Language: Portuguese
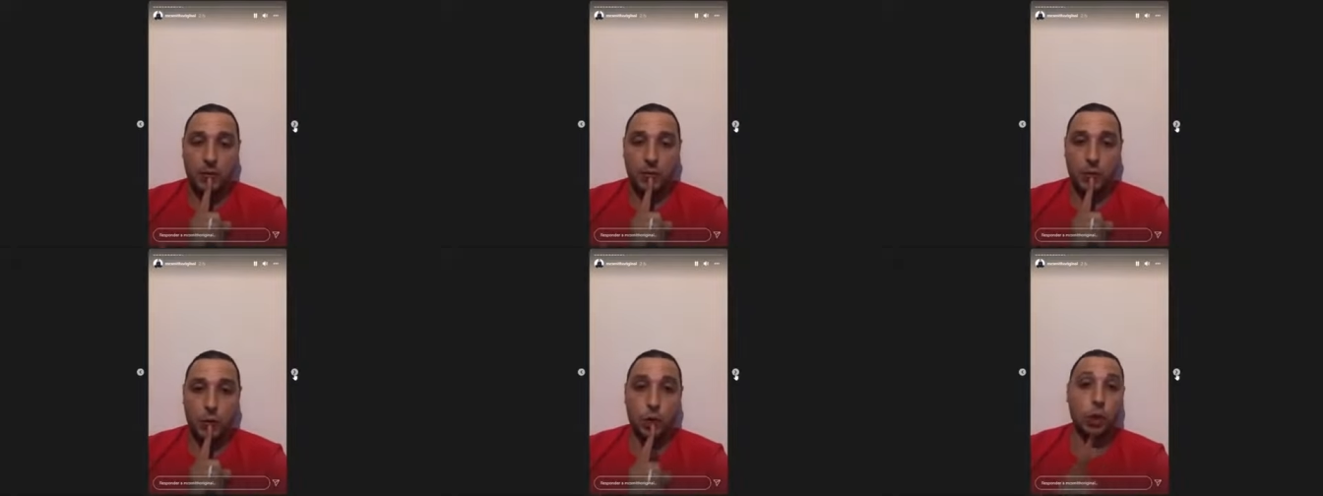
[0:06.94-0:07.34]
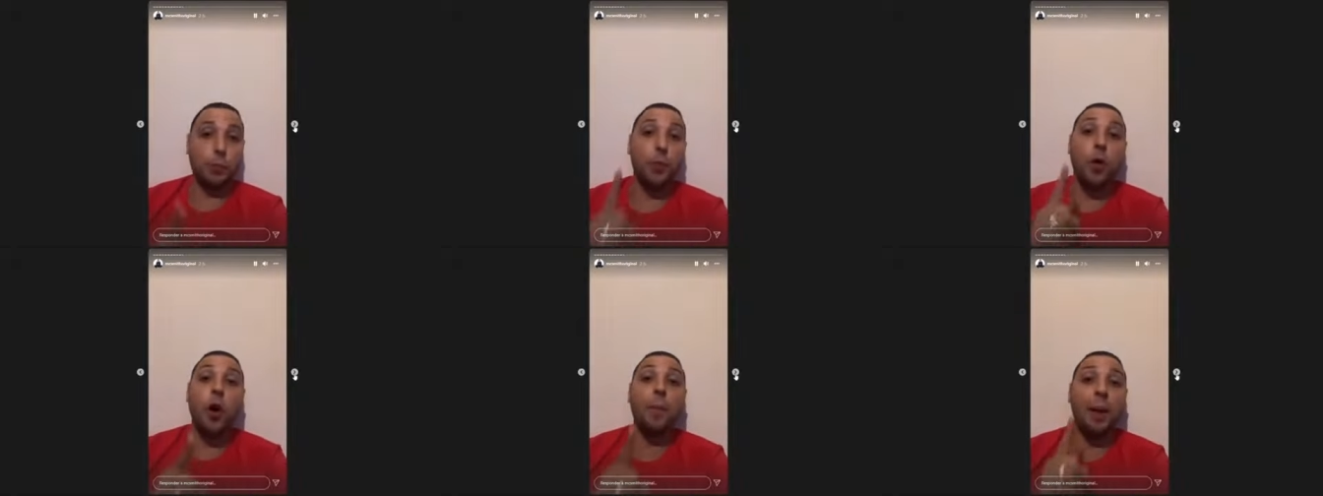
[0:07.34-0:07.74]
Sou
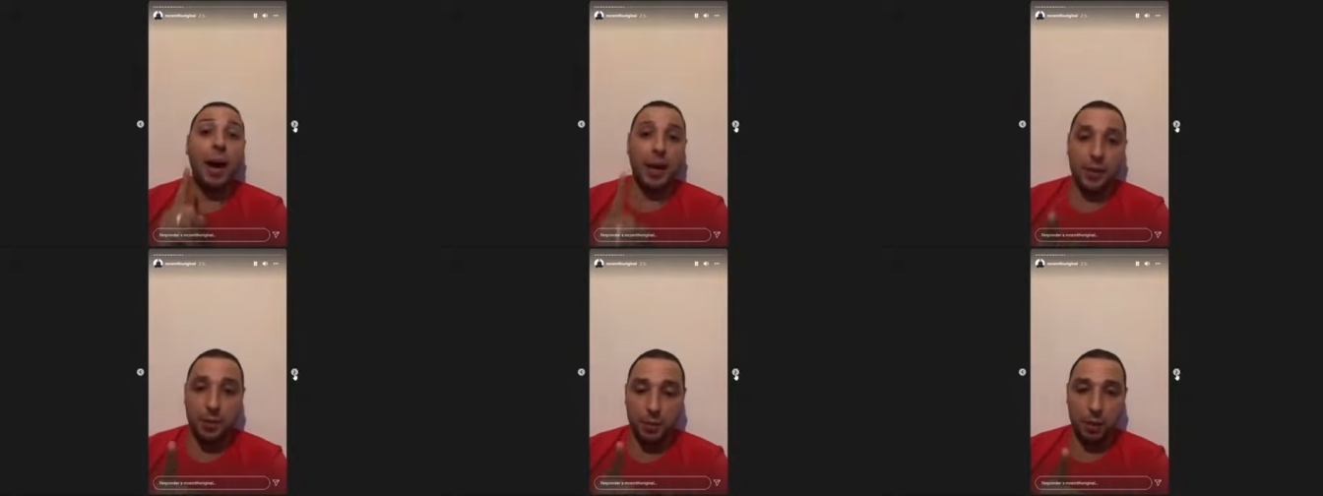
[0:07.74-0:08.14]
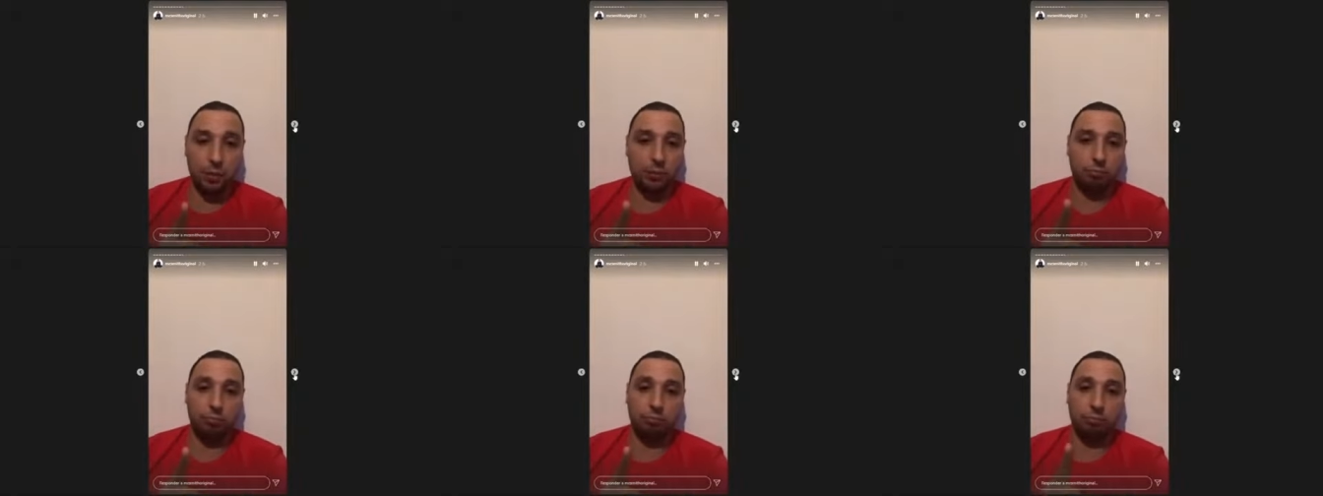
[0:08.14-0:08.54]
tipo o Romário, irmão.
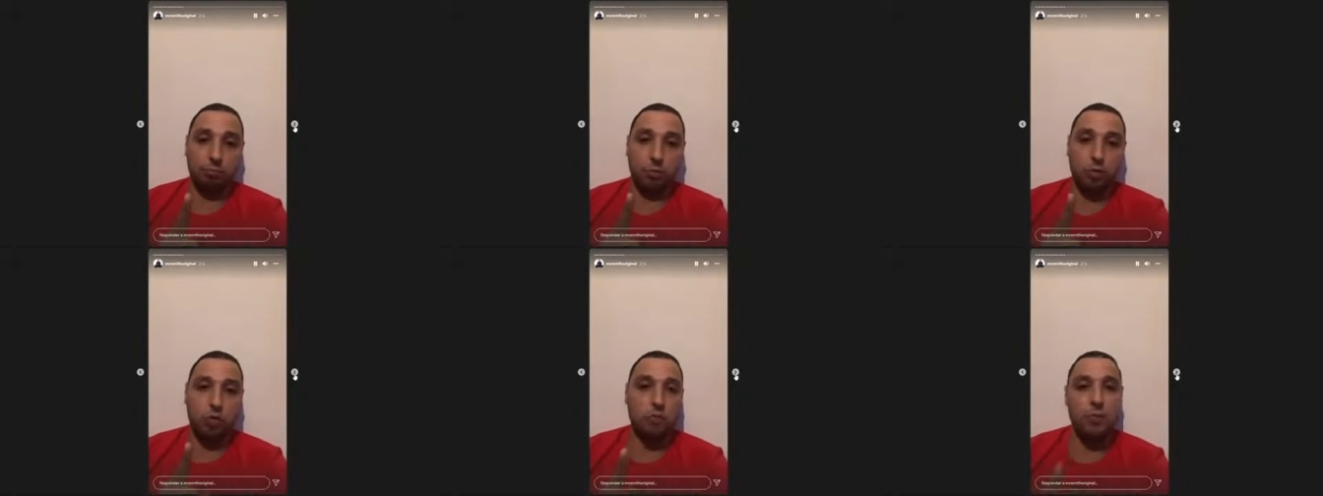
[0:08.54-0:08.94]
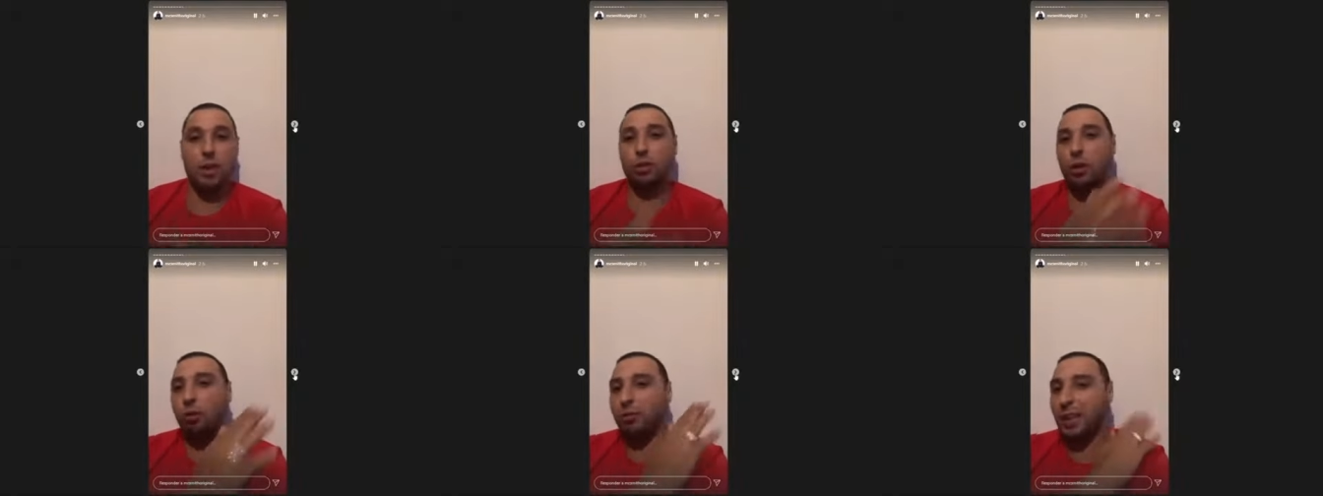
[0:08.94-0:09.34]

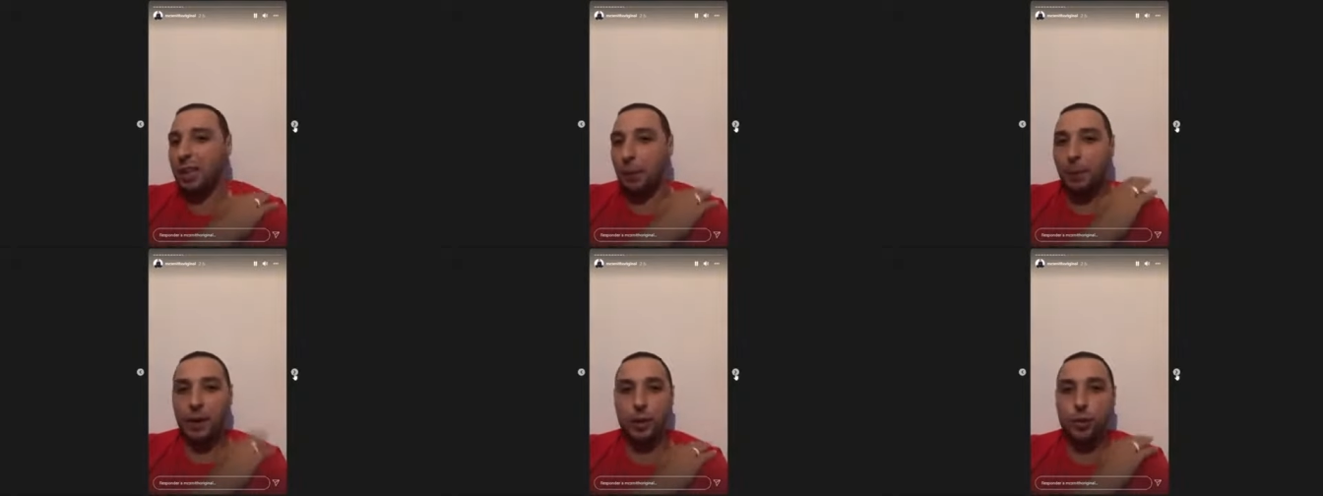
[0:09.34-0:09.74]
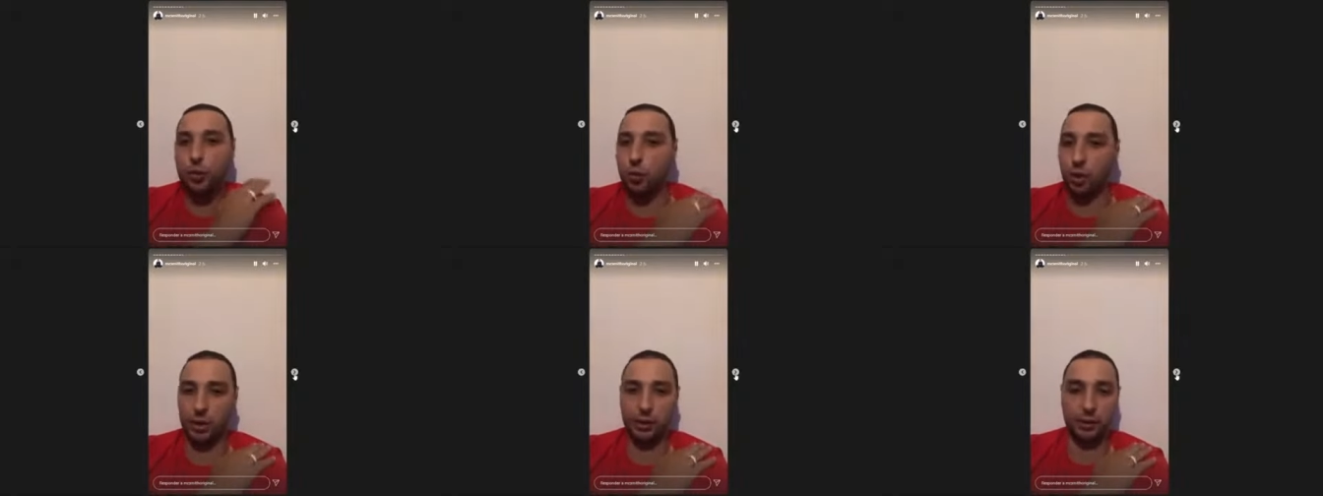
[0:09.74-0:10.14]
Comigo não tem tapa nas
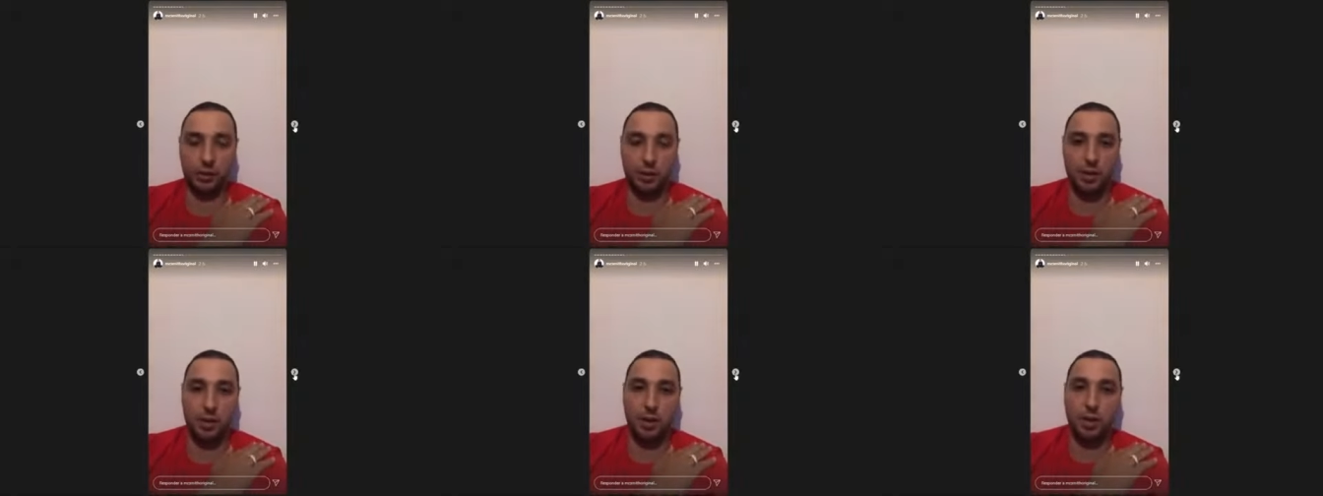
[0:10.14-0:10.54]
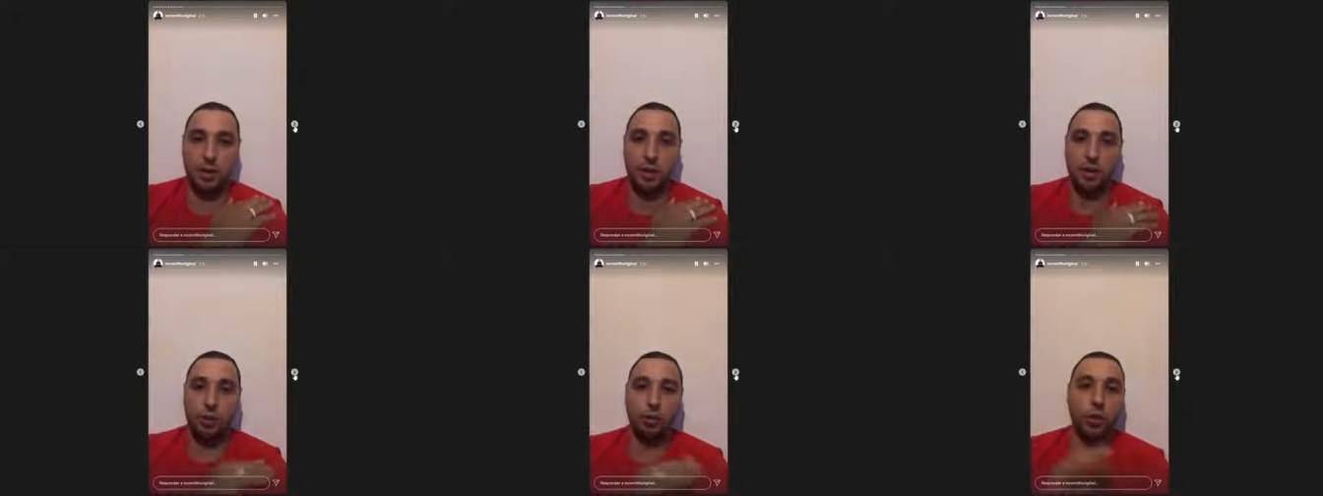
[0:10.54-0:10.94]
costas.
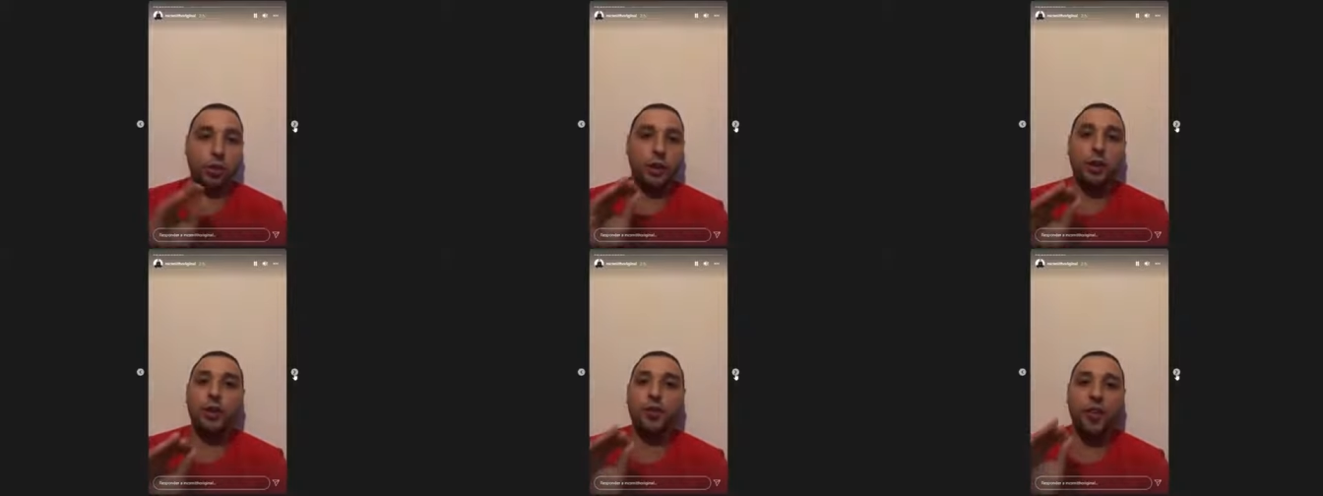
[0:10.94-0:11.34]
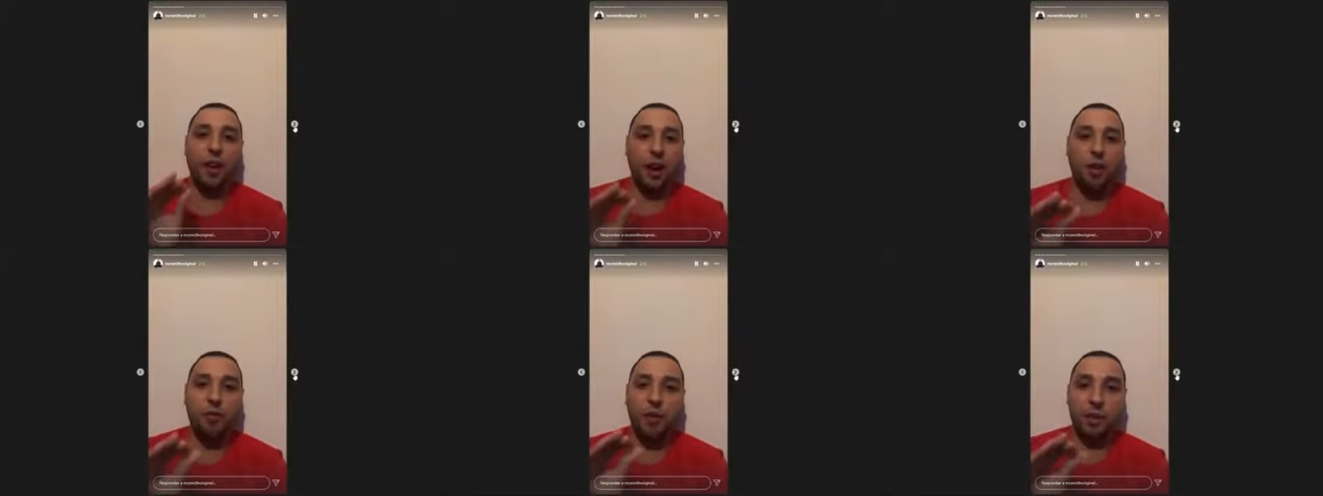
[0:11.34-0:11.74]
E o que eu tenho de
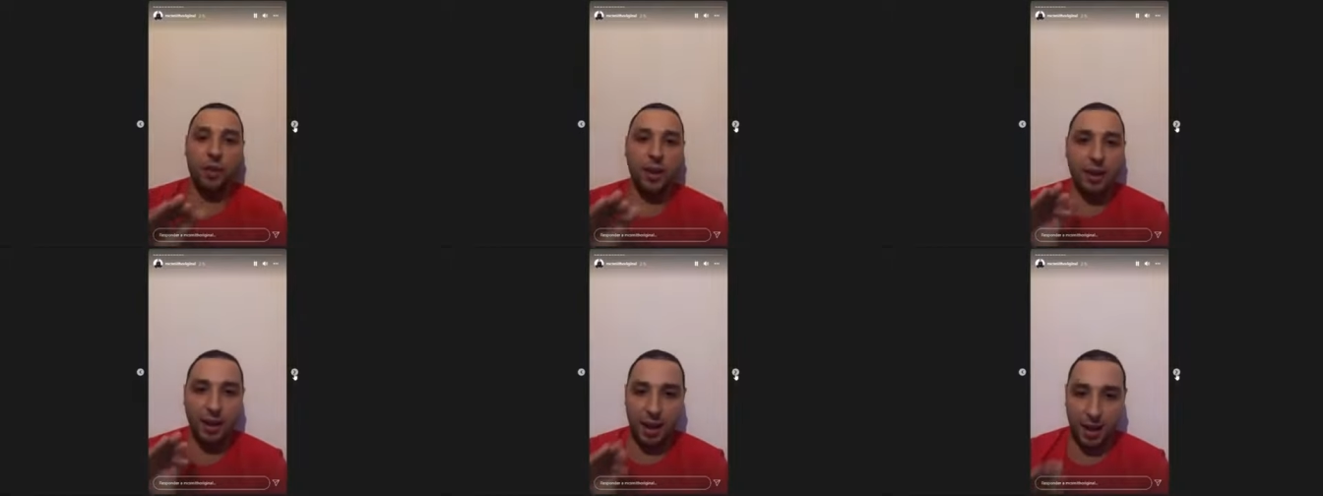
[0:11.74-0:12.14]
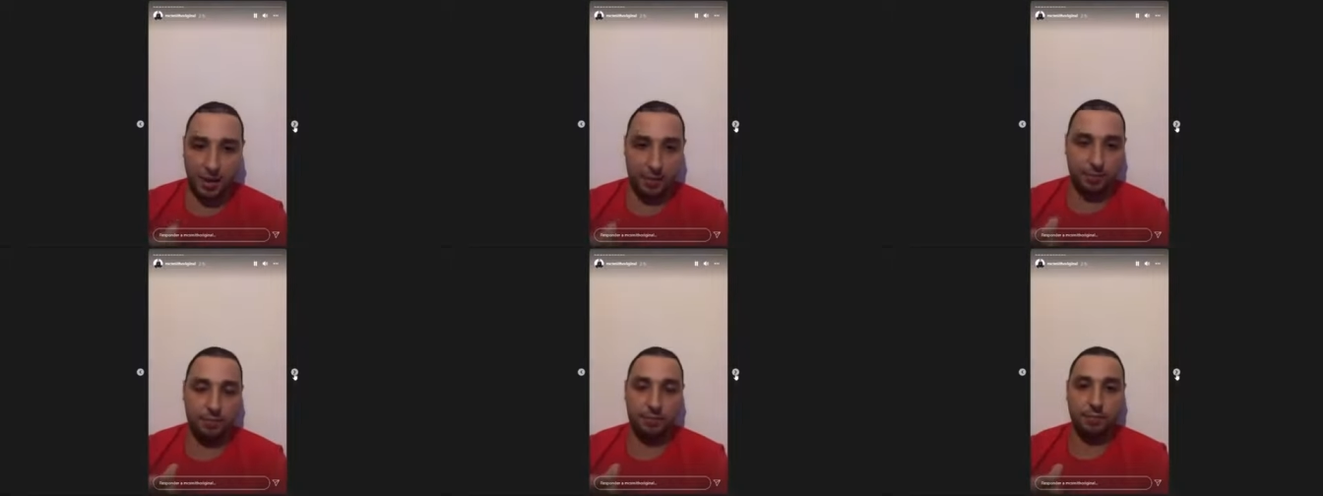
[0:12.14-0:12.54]
falar, eu falo na cara.